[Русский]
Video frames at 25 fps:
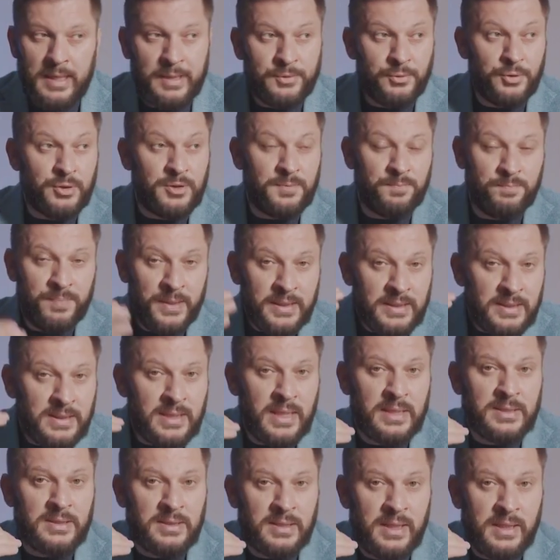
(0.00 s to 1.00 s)
То есть
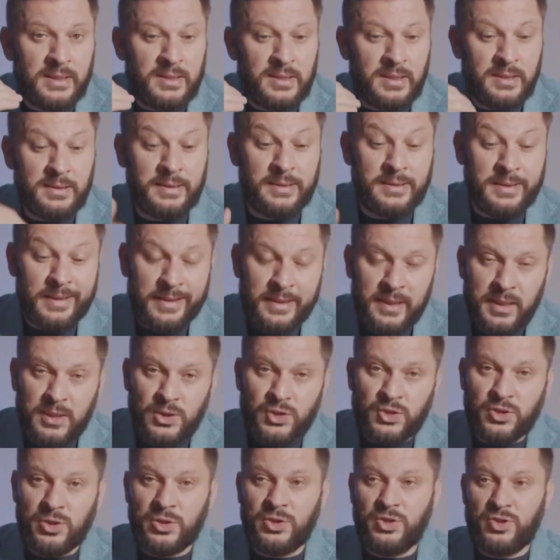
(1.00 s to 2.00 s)
бессознательно
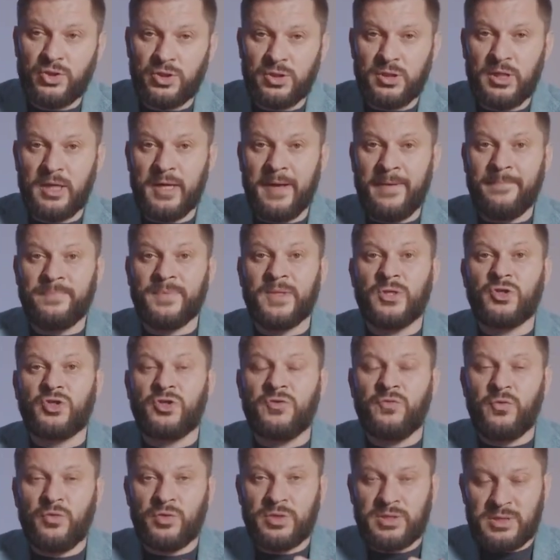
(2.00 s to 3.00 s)
такая женщина
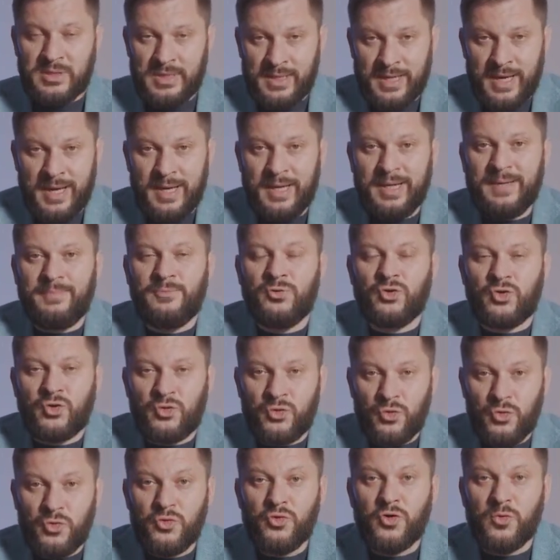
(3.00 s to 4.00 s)
живет страхами,
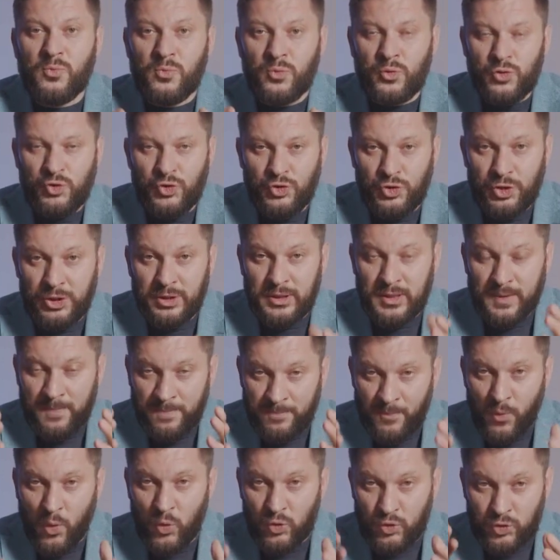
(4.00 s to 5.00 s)
что ее мужчина
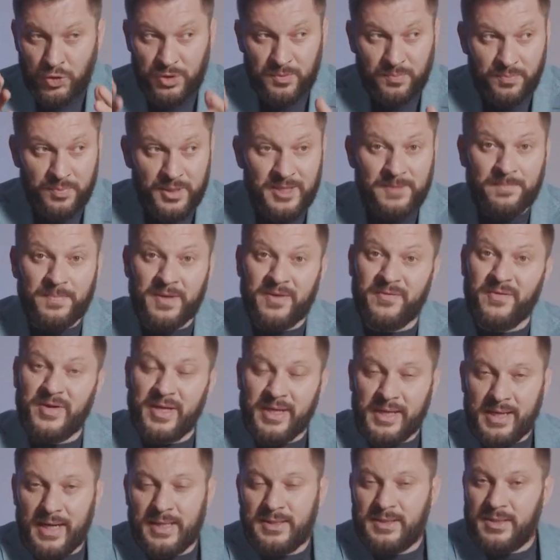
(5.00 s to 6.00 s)
может быть
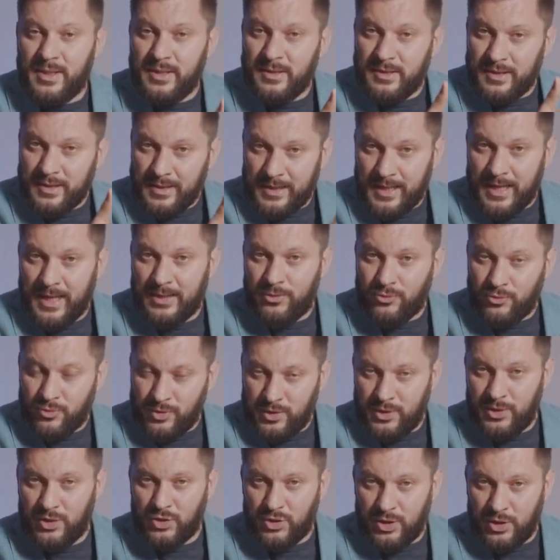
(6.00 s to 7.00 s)
привлекателен для
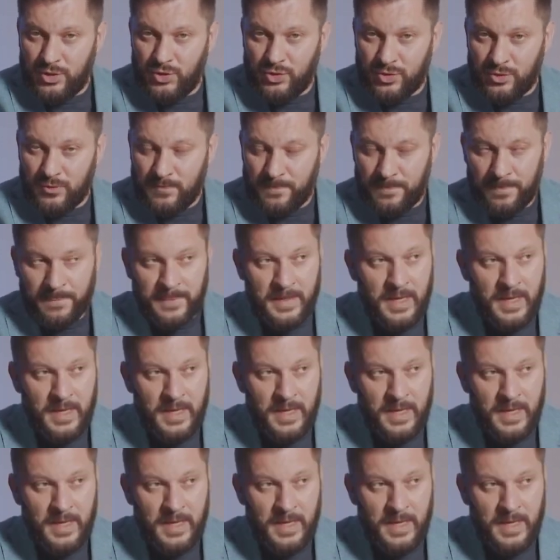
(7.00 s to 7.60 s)
других женщин.